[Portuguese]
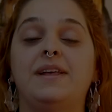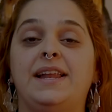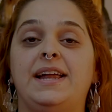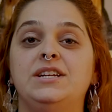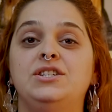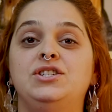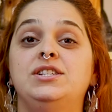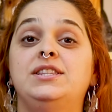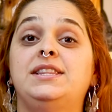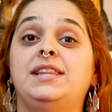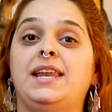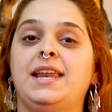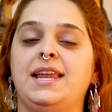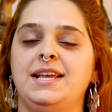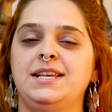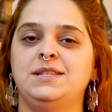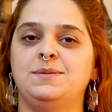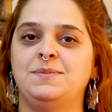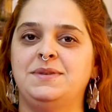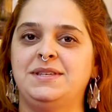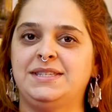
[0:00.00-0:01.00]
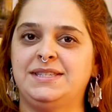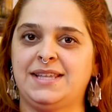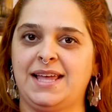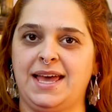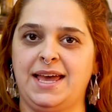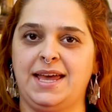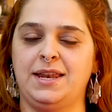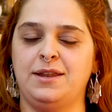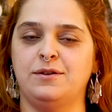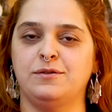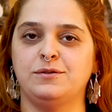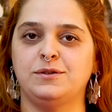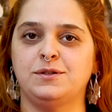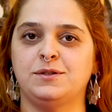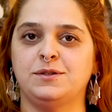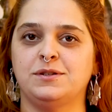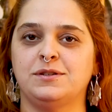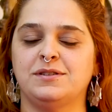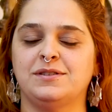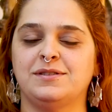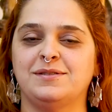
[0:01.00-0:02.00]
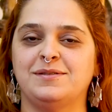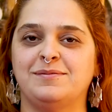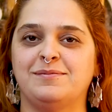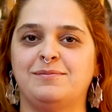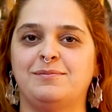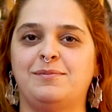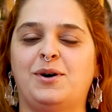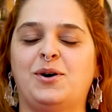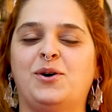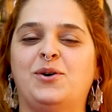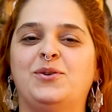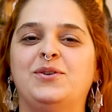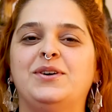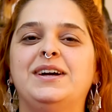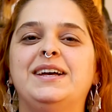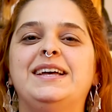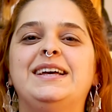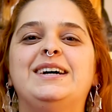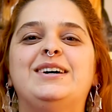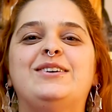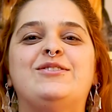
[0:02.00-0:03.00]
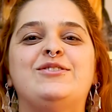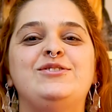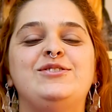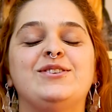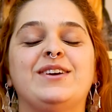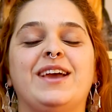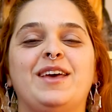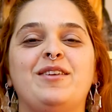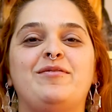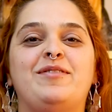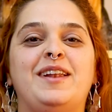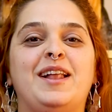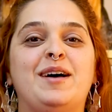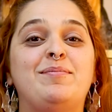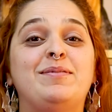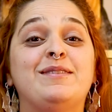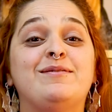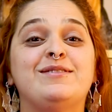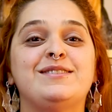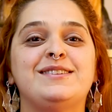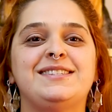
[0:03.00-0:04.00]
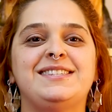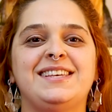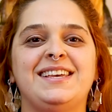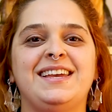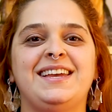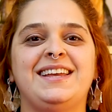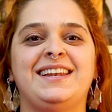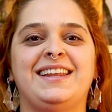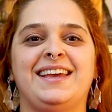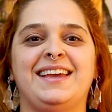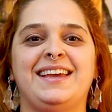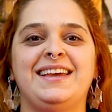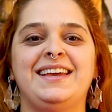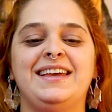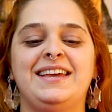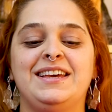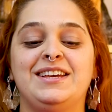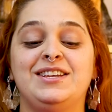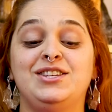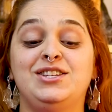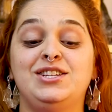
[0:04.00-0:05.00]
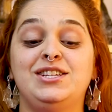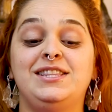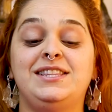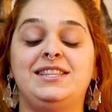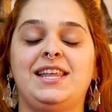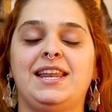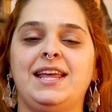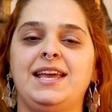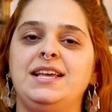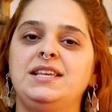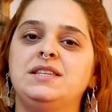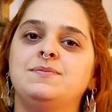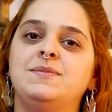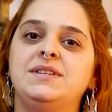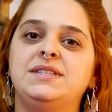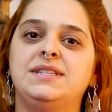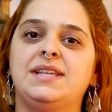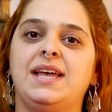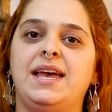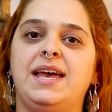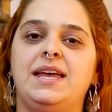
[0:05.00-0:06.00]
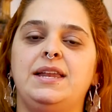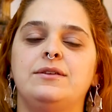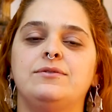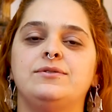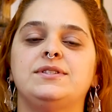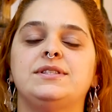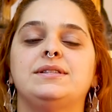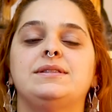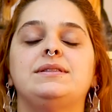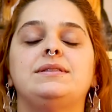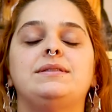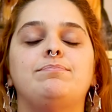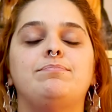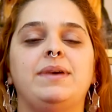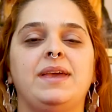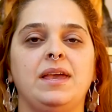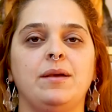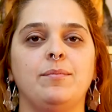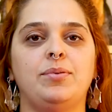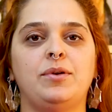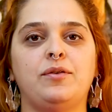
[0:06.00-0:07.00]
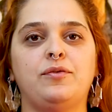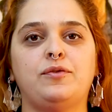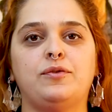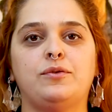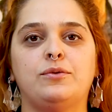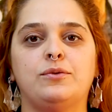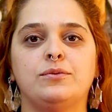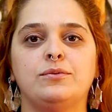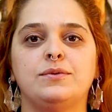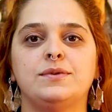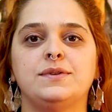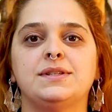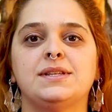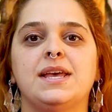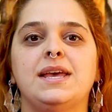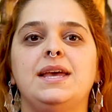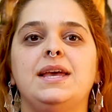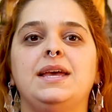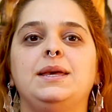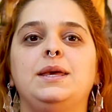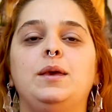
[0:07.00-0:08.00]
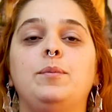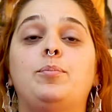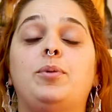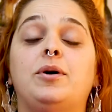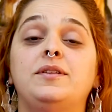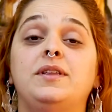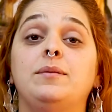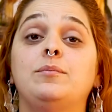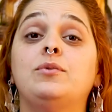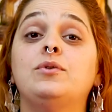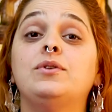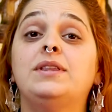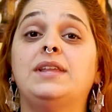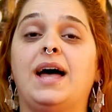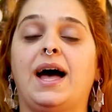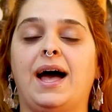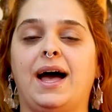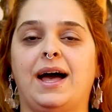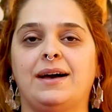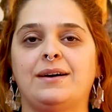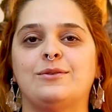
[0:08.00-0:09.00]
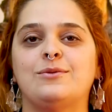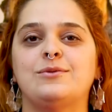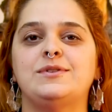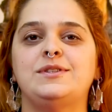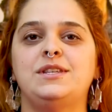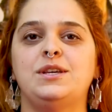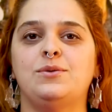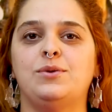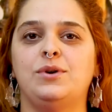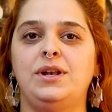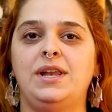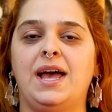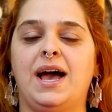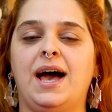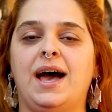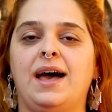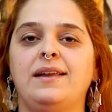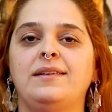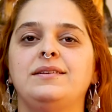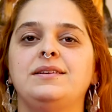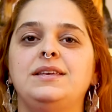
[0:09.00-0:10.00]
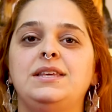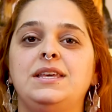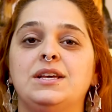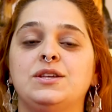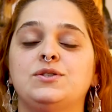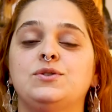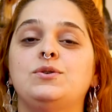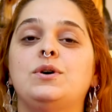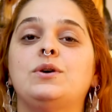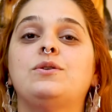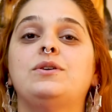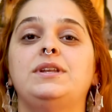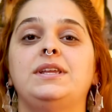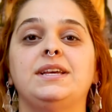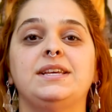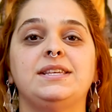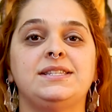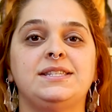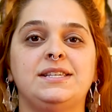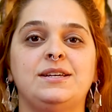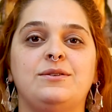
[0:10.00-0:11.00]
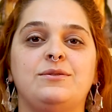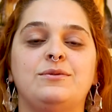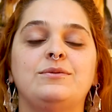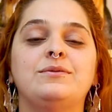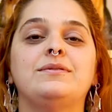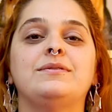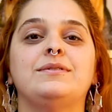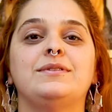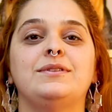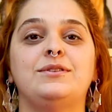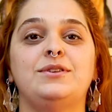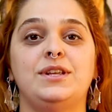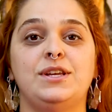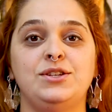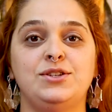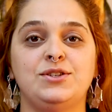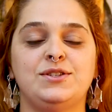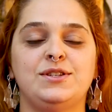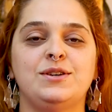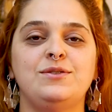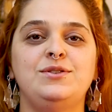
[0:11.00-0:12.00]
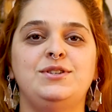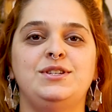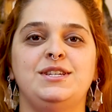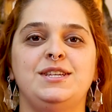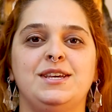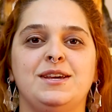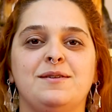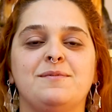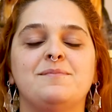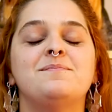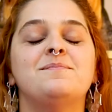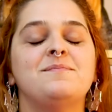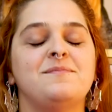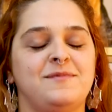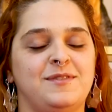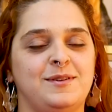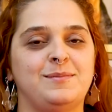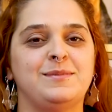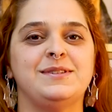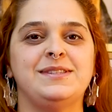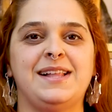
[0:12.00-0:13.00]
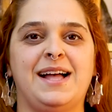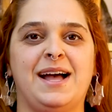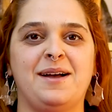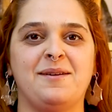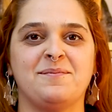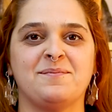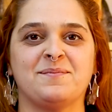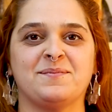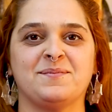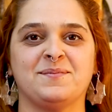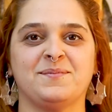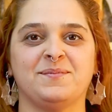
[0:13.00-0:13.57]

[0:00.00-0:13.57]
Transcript: falar de três mistérios? Bom, hoje eu quero falar para você, né, de três mistérios bem profundos que podem mudar o seu olhar e a sua conexão durante o seu dia. Vamos lá?